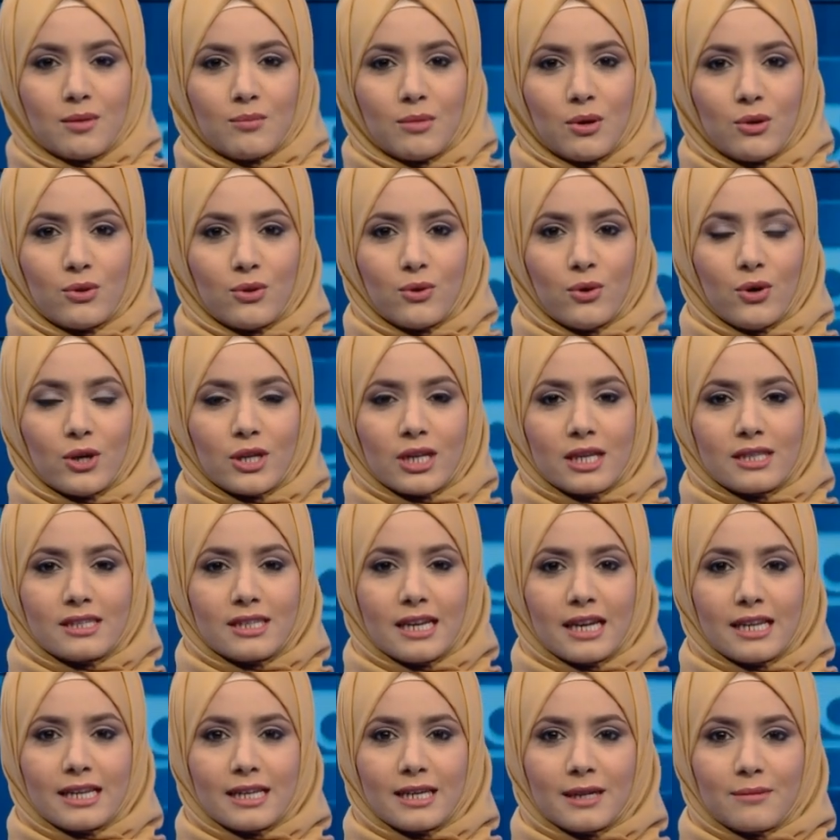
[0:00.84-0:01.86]
موضوعنا
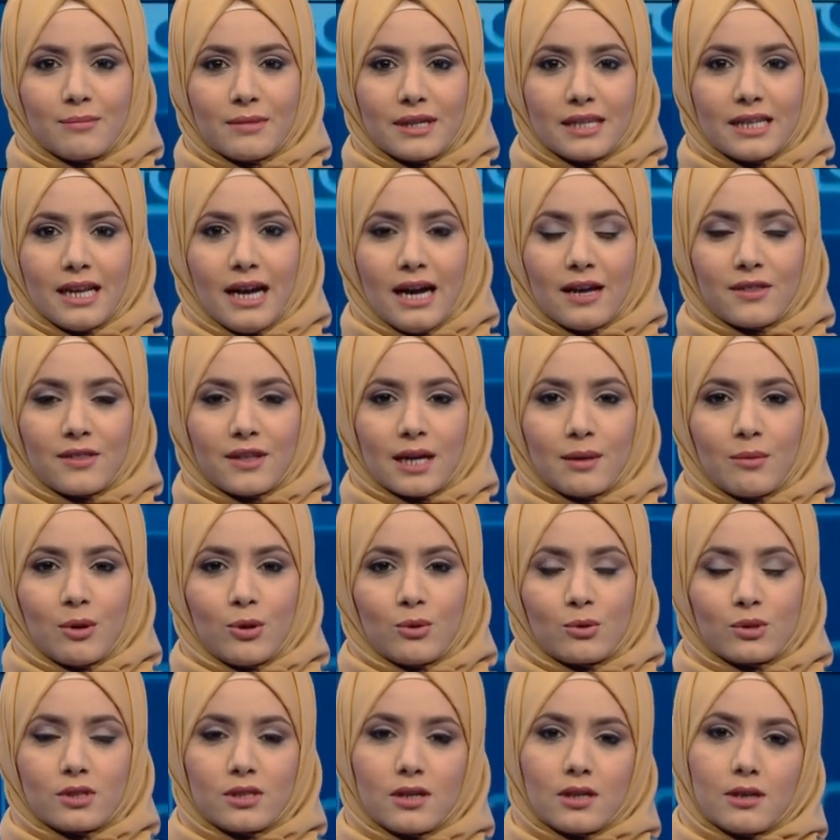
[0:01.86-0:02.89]
التالي من
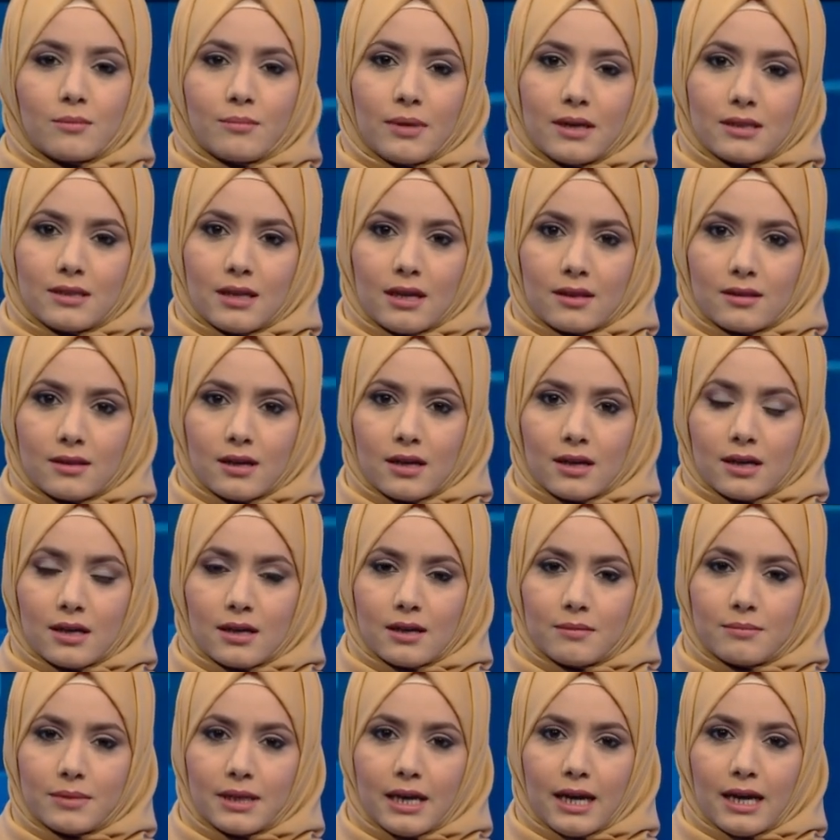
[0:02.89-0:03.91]
حضرموت بعد أن ضاق
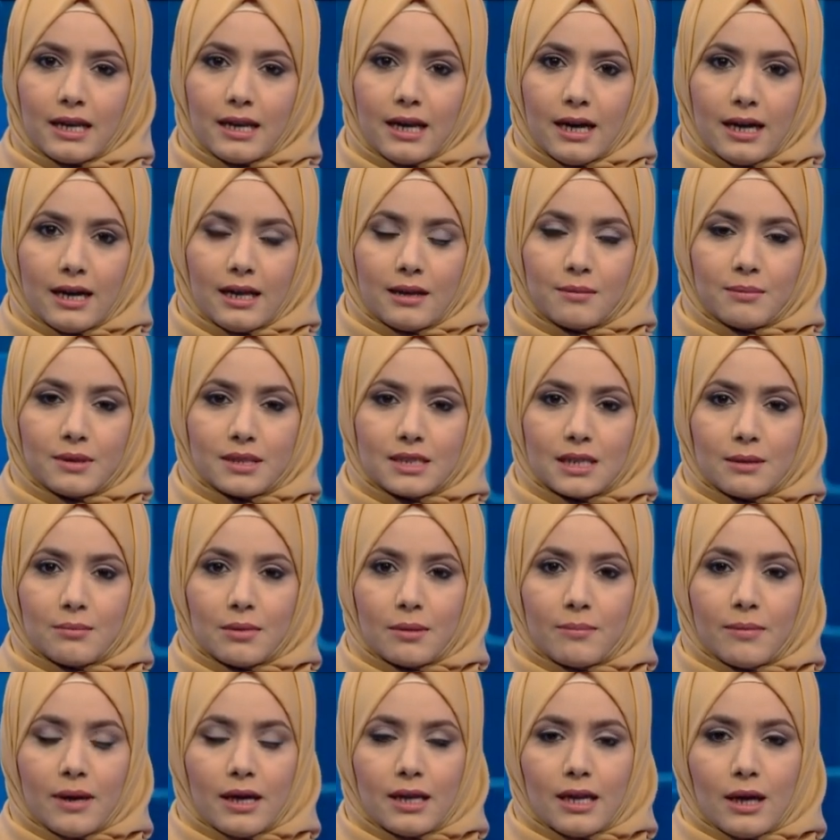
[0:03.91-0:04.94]
بها الحال
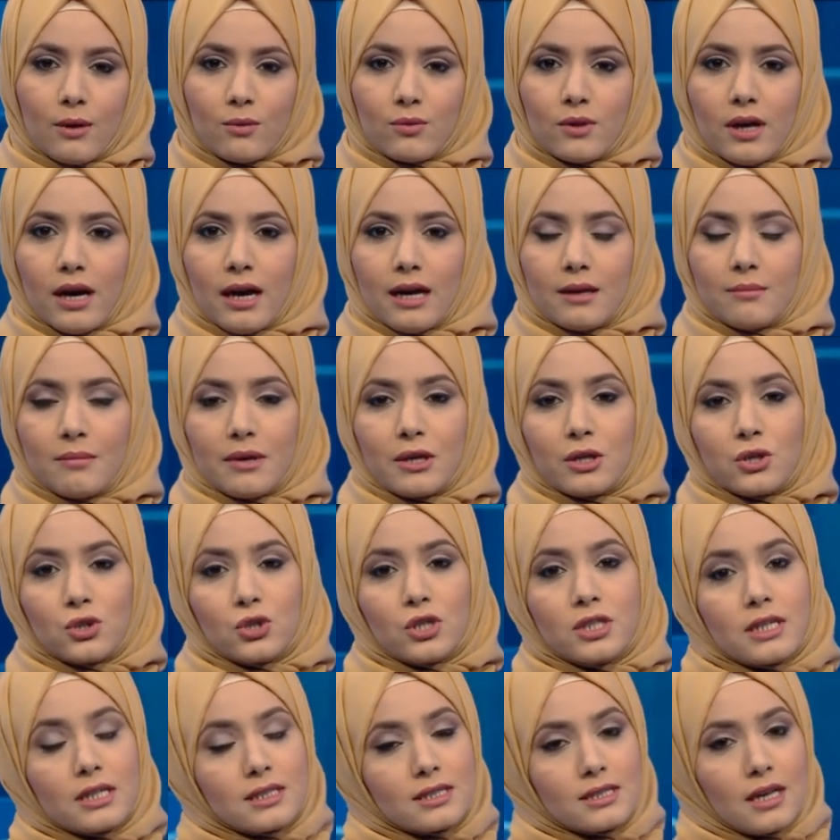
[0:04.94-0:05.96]
بسبب الأوضاع
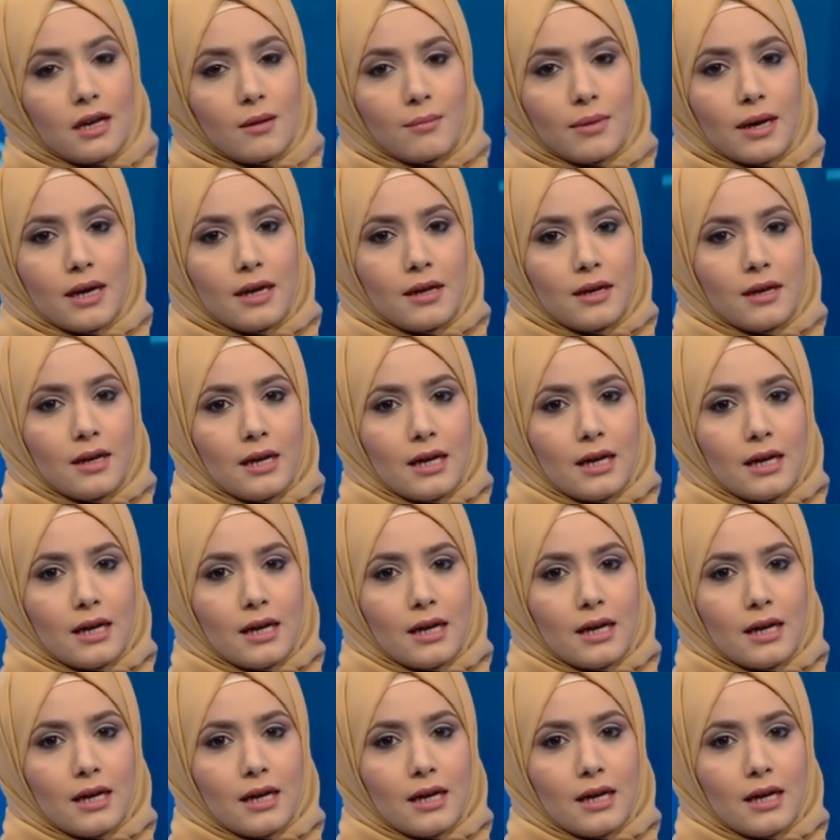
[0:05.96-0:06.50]
المعيشية الصعبة